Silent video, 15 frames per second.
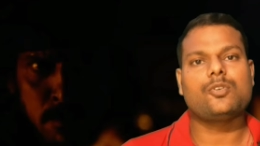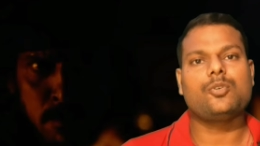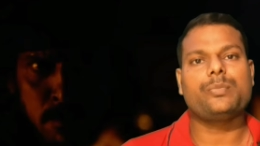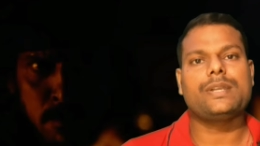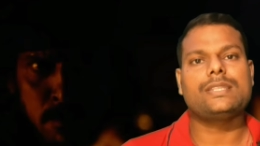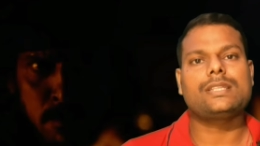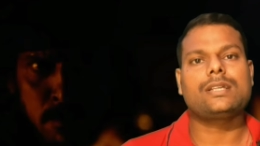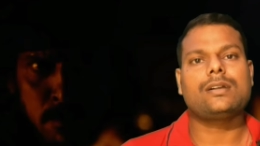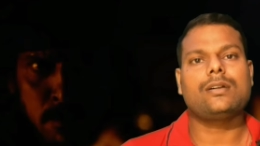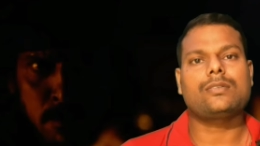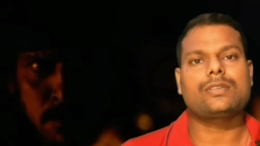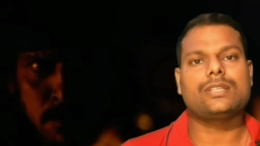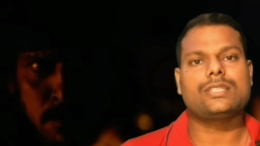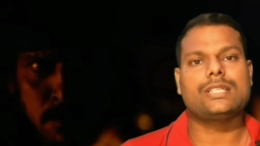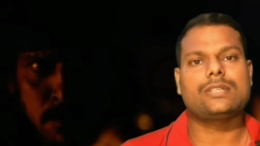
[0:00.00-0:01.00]
इसमें उपेंद्र
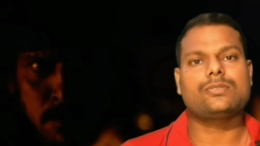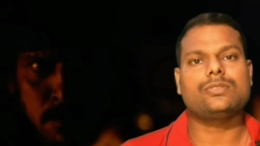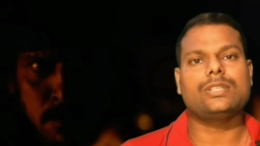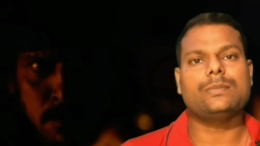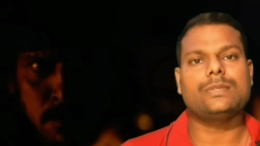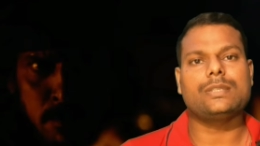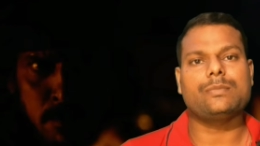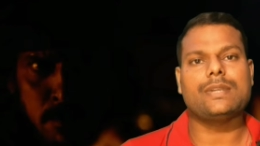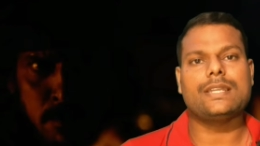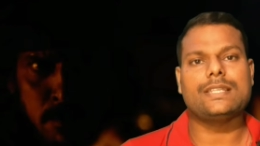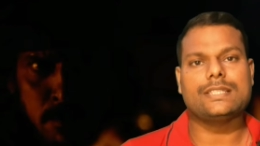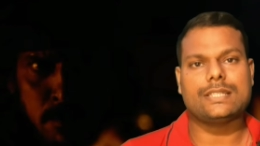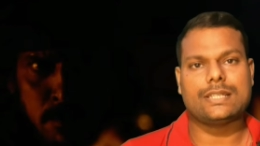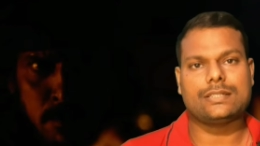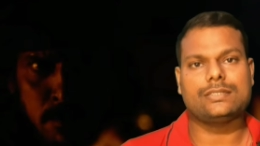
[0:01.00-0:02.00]
और किच्चा सुदीप की
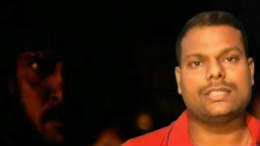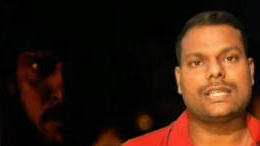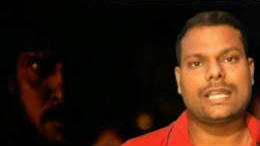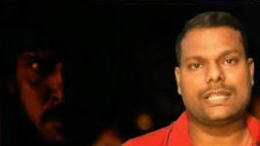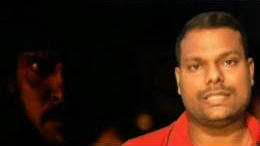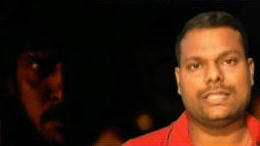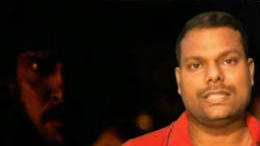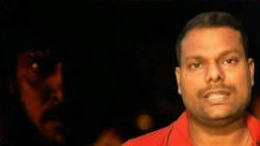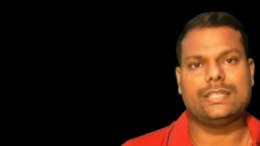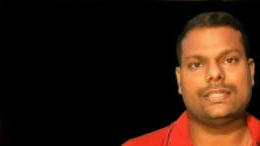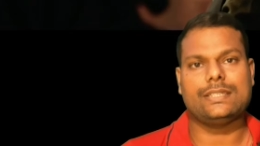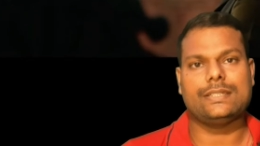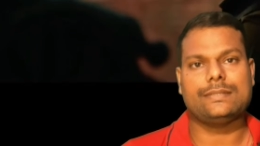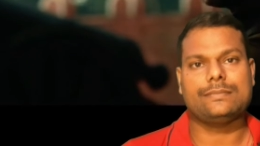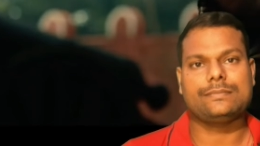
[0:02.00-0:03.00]
पहली झलक दिखाई दे
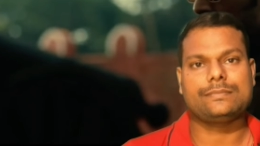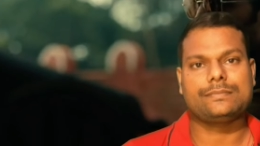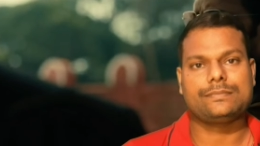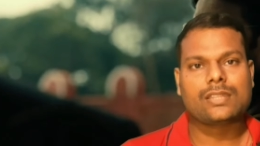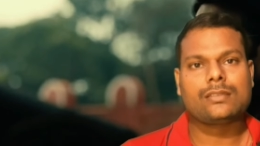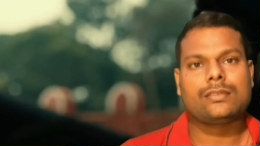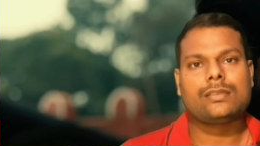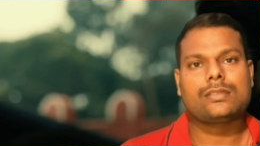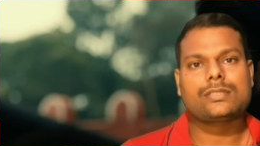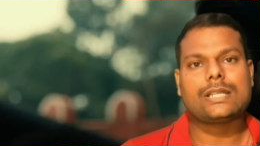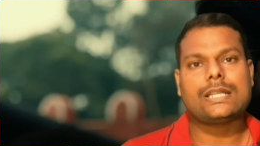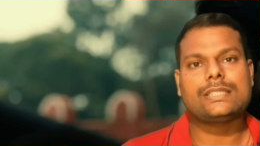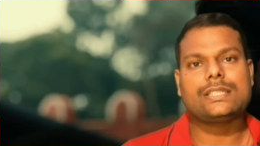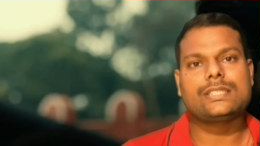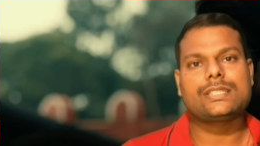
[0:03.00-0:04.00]
रही है
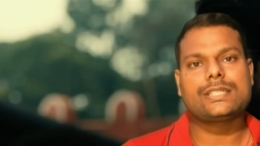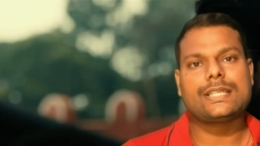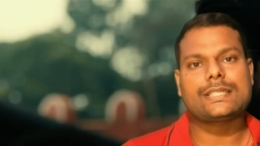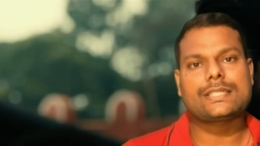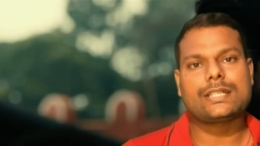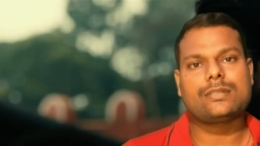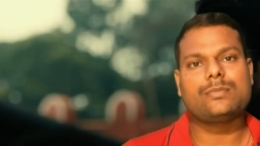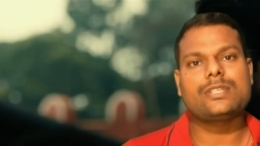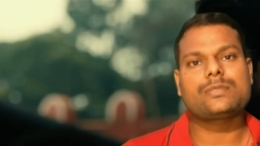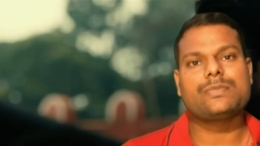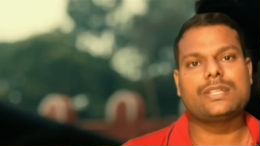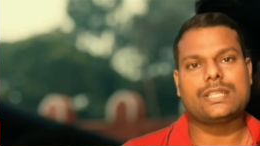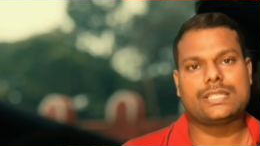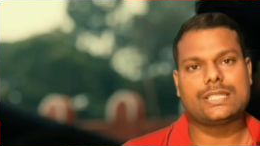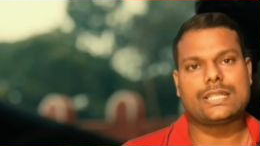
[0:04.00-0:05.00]
साथ ही श्रिया शरण भी
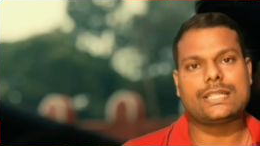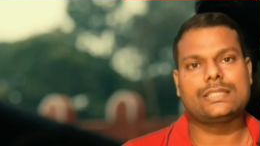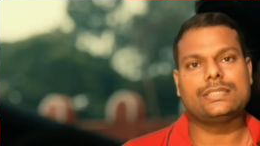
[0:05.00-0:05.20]
इसमें नज़र